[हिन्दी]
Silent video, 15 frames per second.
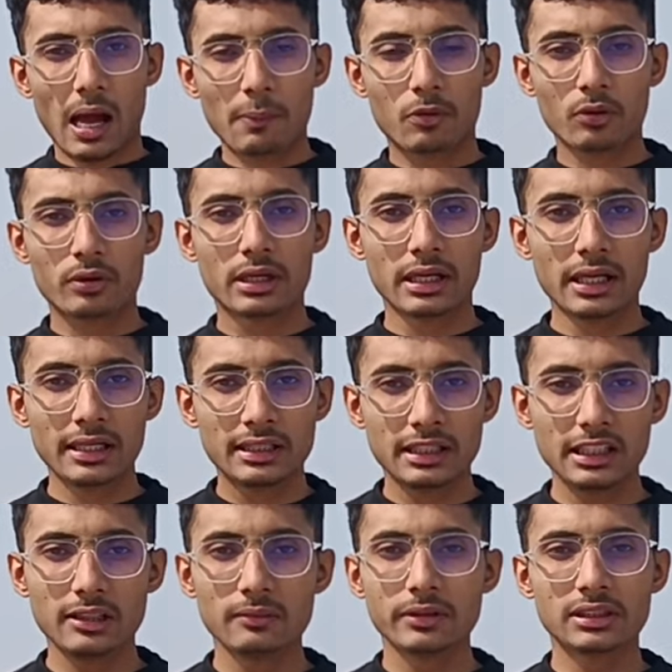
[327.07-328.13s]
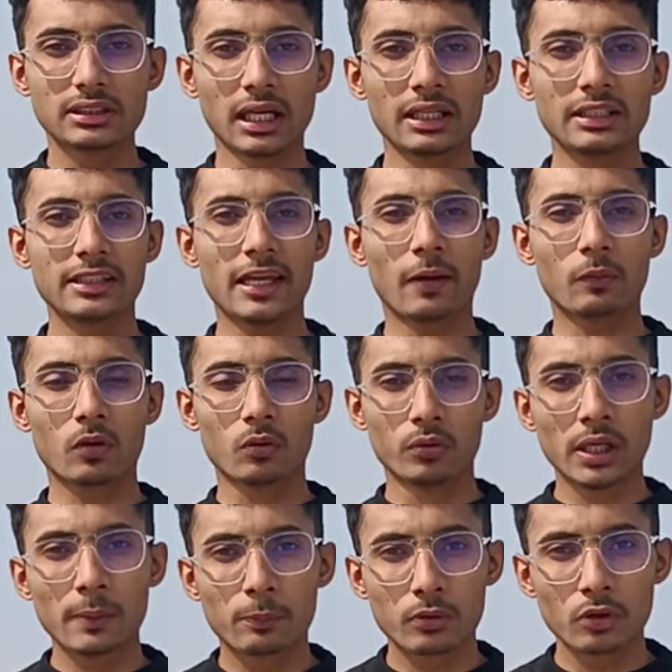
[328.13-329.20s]
आपको क्रेटिन भी चाहिए आपको
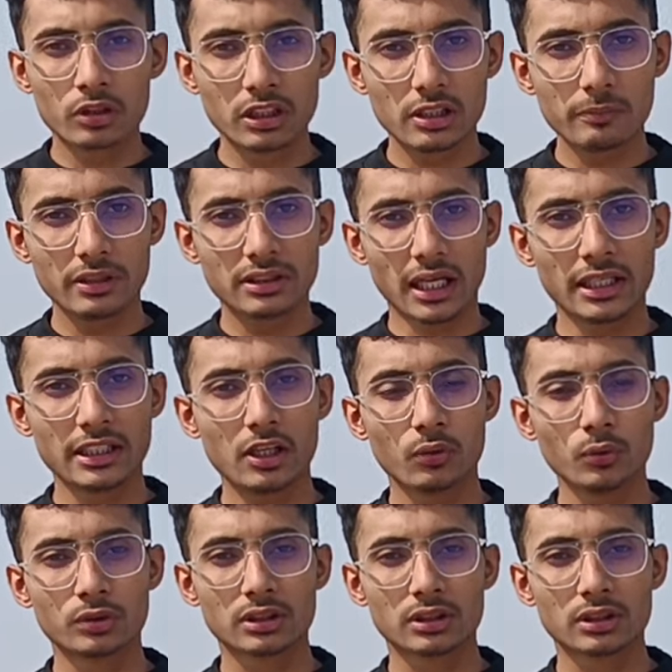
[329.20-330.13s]
वे प्रोटीन भी चाहिए